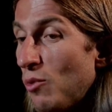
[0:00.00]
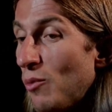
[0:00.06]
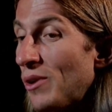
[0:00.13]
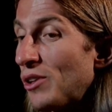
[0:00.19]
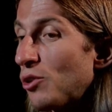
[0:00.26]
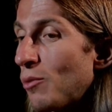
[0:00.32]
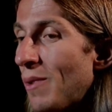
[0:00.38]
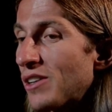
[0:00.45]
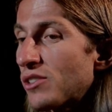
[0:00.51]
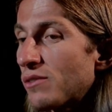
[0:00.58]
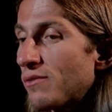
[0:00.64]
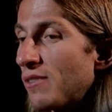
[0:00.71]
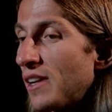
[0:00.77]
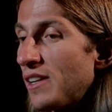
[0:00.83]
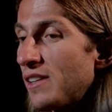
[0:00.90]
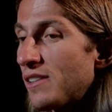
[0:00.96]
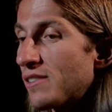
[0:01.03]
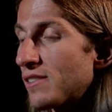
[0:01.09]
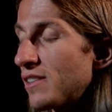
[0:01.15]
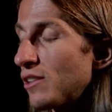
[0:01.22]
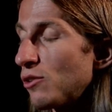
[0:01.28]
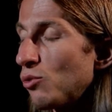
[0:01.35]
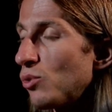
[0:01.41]
momento más feliz,
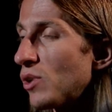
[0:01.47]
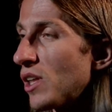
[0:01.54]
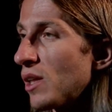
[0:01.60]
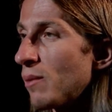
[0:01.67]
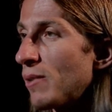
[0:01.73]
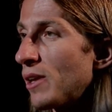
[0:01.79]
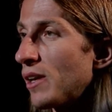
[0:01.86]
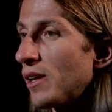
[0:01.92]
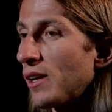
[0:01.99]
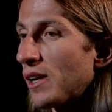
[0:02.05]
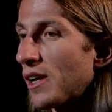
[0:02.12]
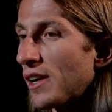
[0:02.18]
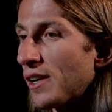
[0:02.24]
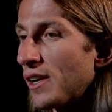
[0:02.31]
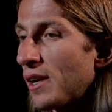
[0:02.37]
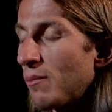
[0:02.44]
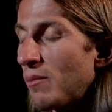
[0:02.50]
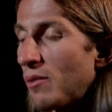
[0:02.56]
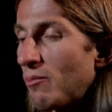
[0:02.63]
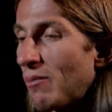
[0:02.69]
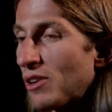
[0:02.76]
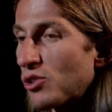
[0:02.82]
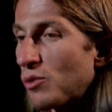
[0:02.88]
sin duda, de mi carrera, de mi
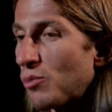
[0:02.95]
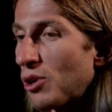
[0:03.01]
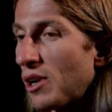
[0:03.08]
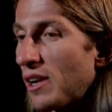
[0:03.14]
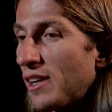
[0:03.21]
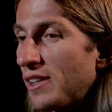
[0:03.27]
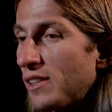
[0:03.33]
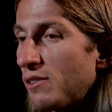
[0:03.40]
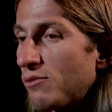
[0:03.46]
paso por el Atleti,